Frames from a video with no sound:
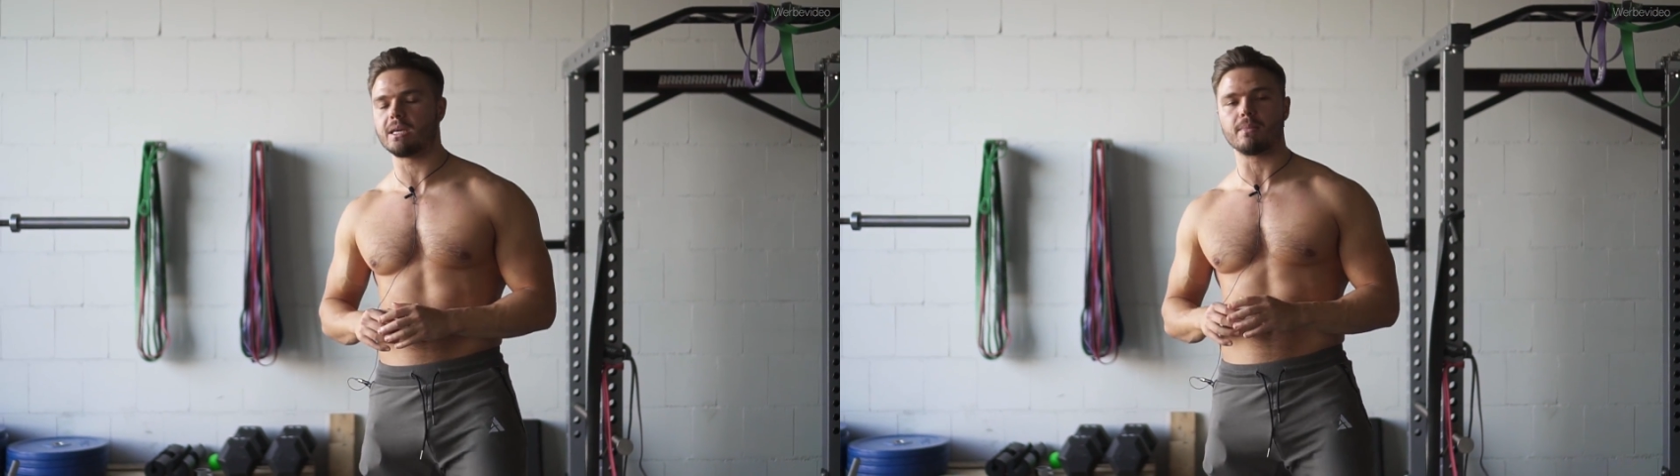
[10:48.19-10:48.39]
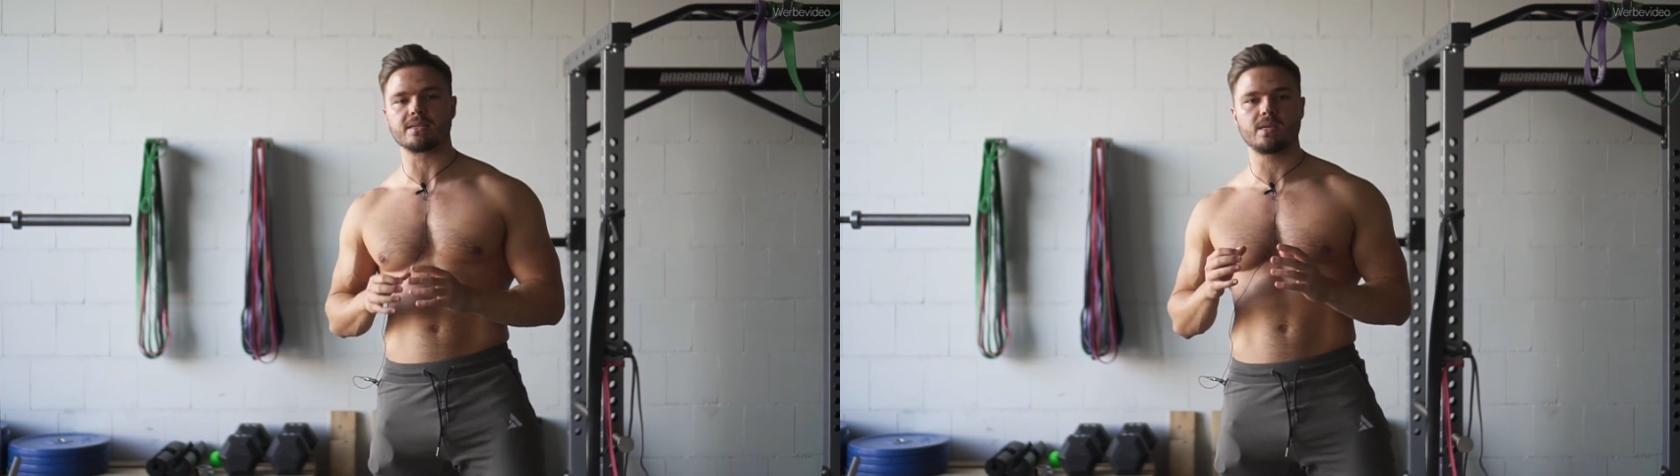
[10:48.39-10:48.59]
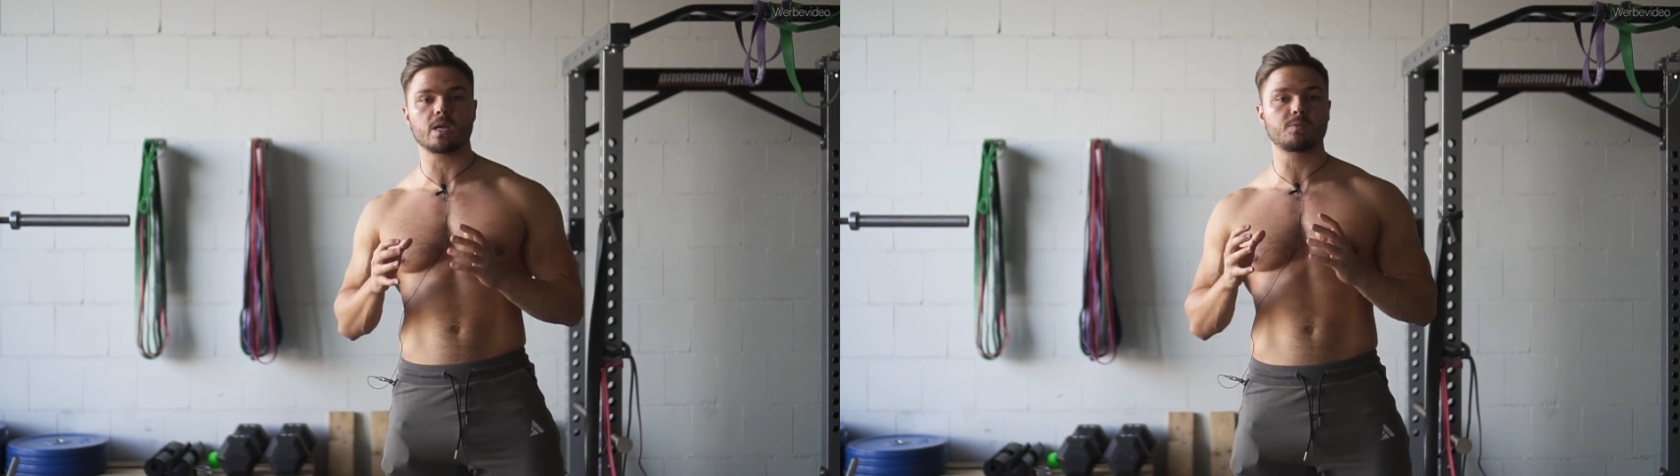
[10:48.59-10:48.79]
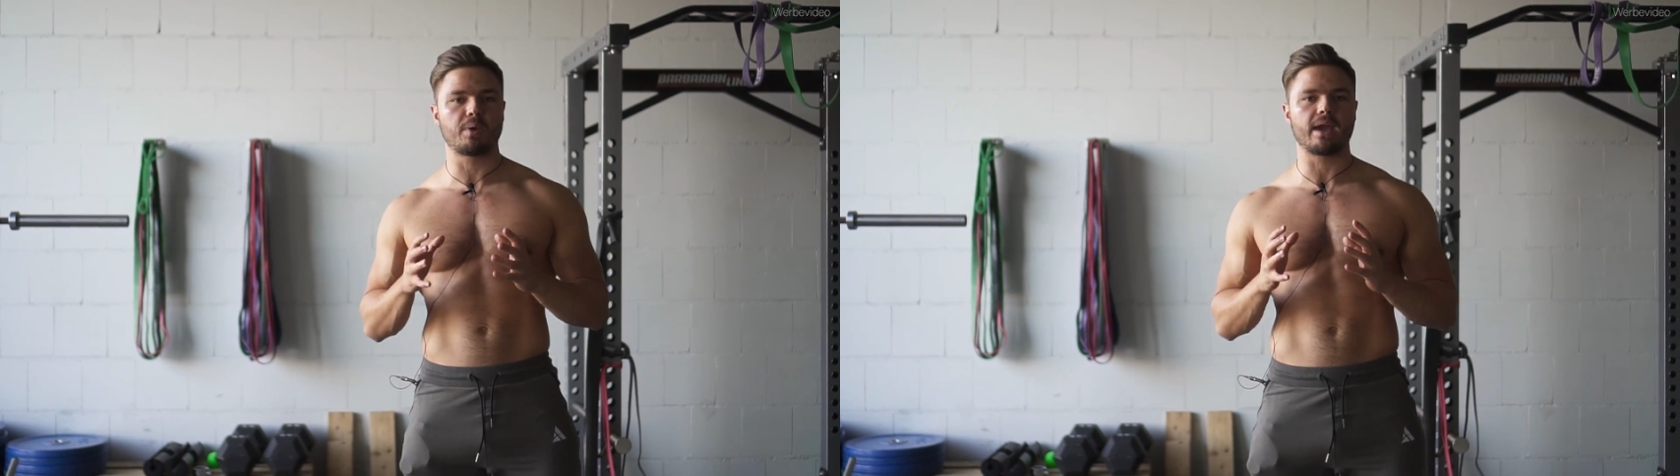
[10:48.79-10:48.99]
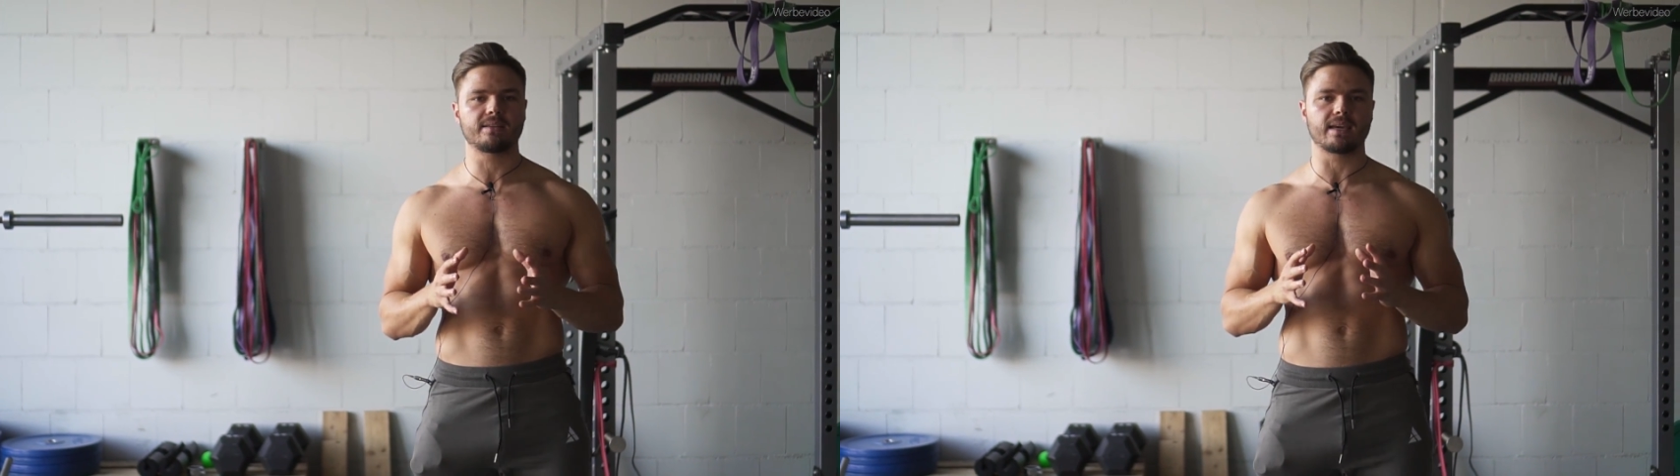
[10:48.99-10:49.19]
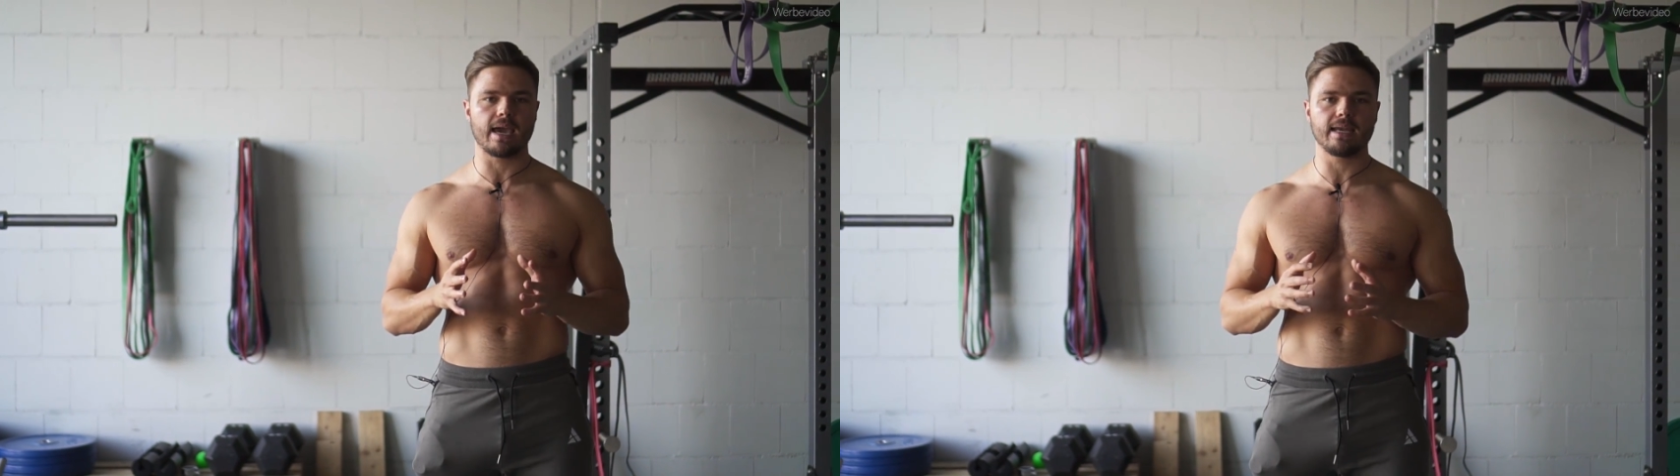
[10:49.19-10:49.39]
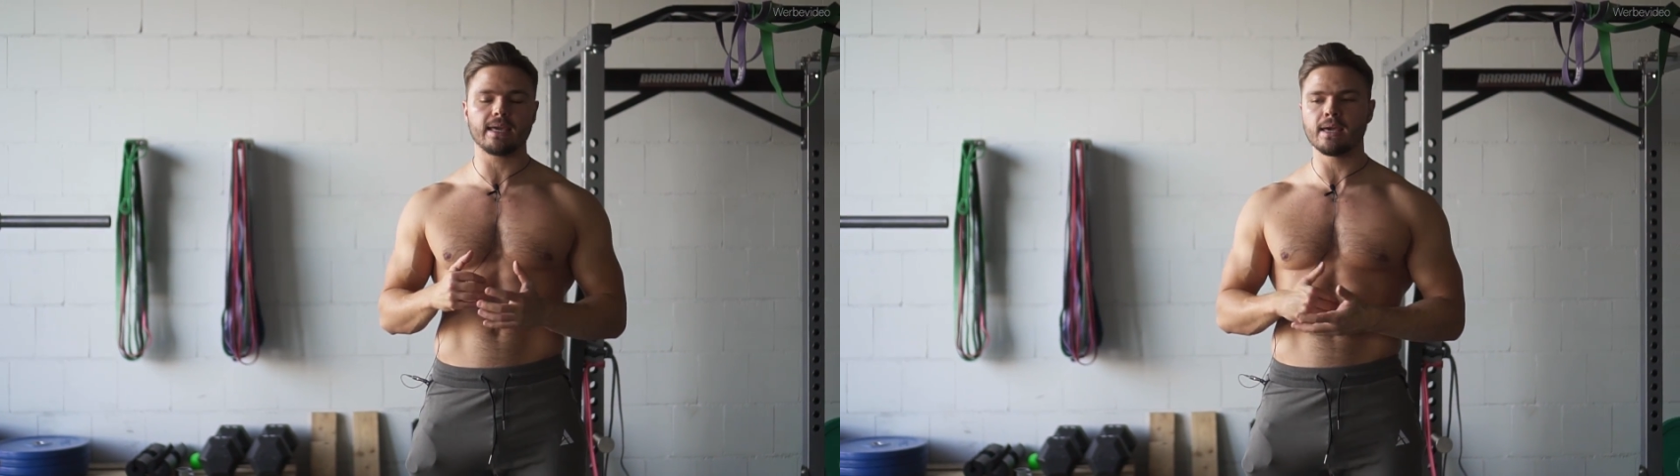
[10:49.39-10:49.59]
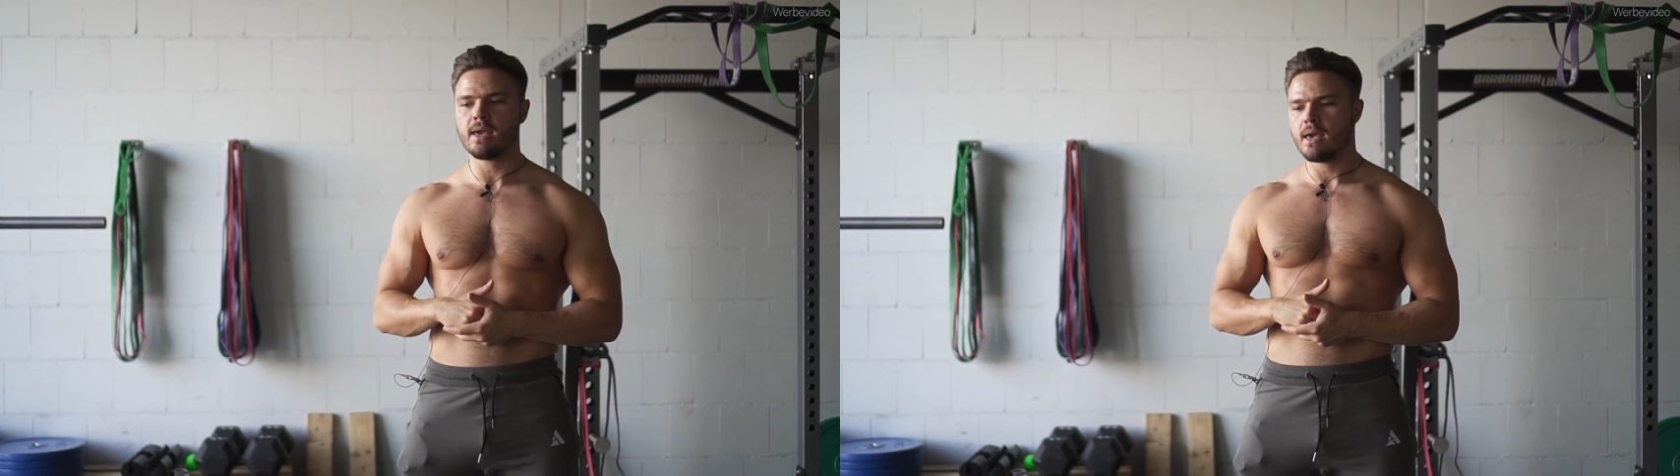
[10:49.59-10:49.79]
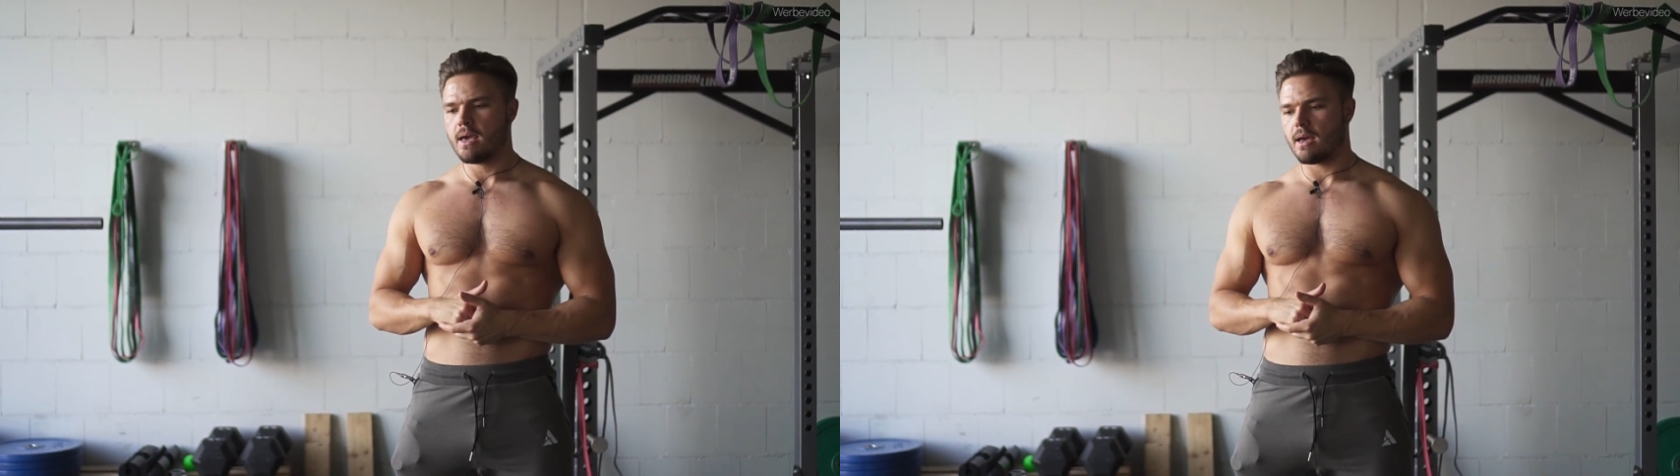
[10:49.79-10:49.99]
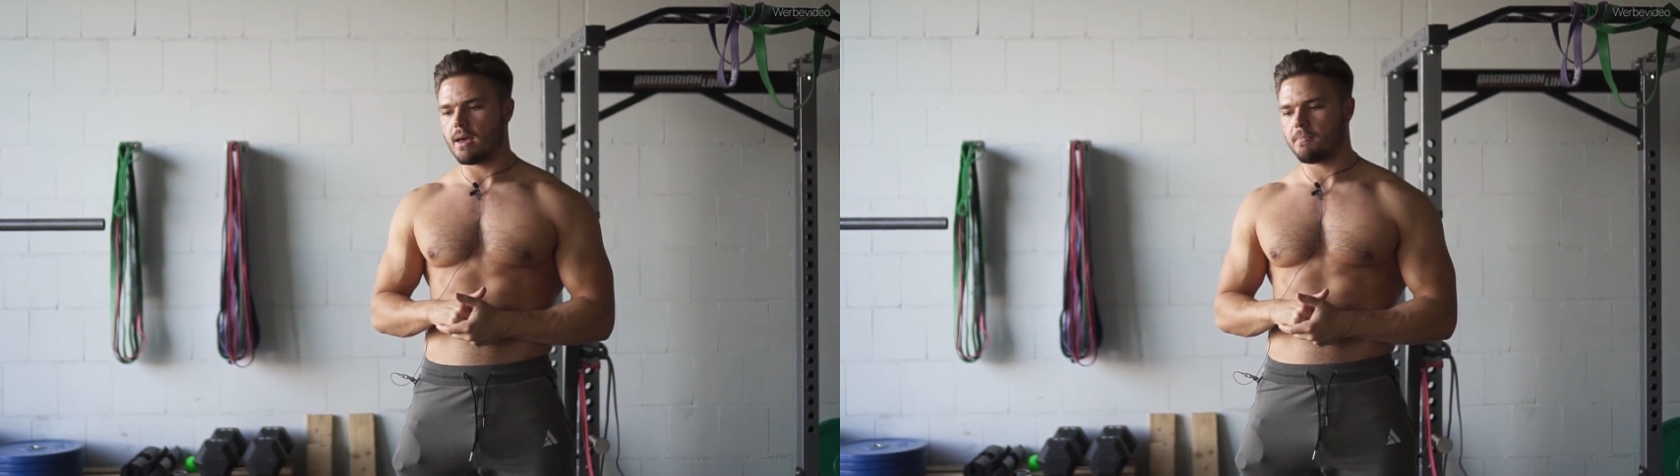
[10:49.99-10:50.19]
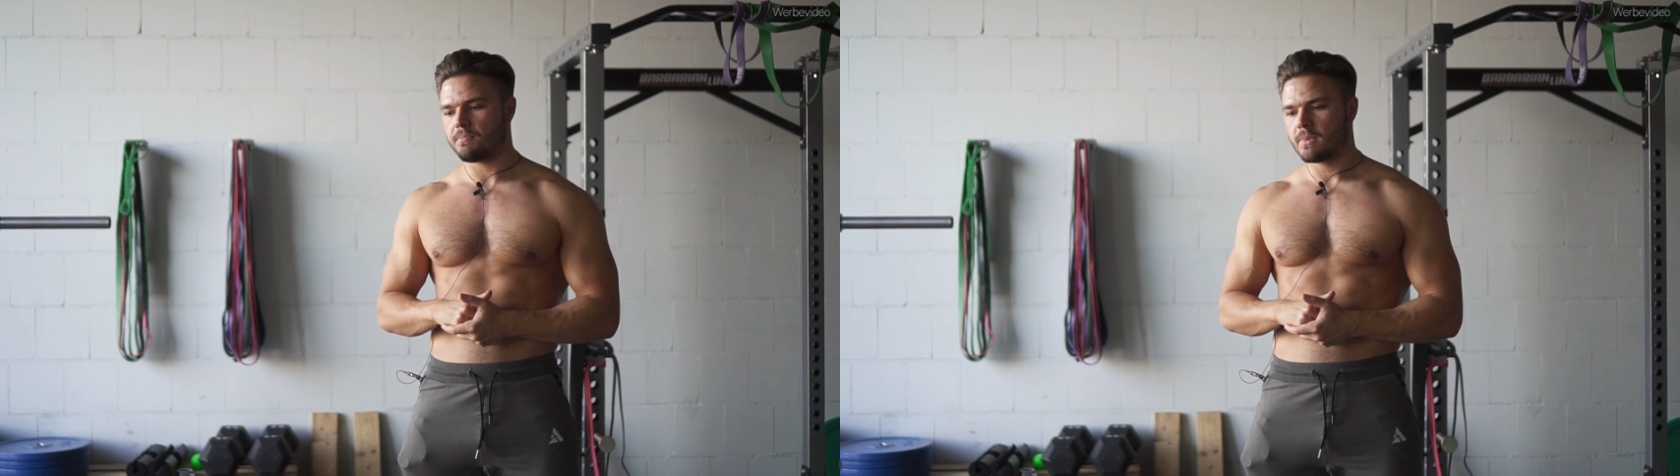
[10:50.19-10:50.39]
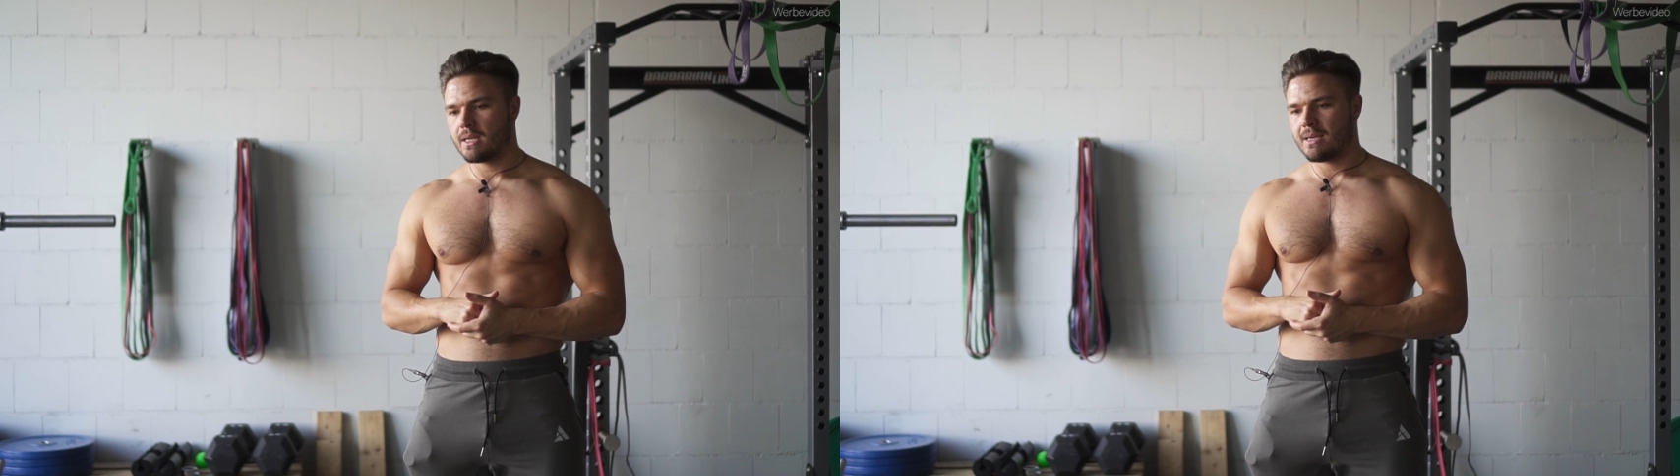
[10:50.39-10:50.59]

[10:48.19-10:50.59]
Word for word: Thema Sixpack-Training. Ähm